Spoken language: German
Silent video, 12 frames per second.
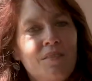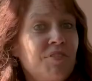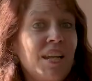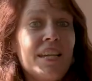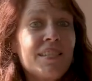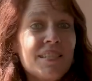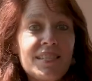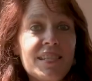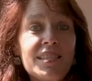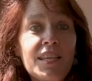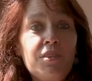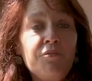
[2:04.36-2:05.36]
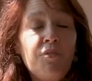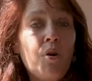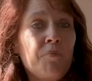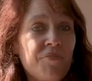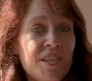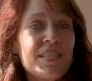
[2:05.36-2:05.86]
Vielleicht ist das eine
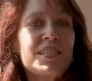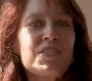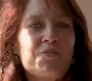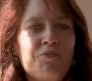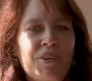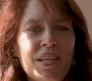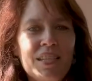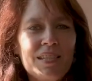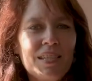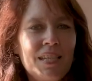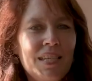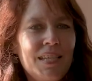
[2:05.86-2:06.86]
Form, Pfingsten zu feiern,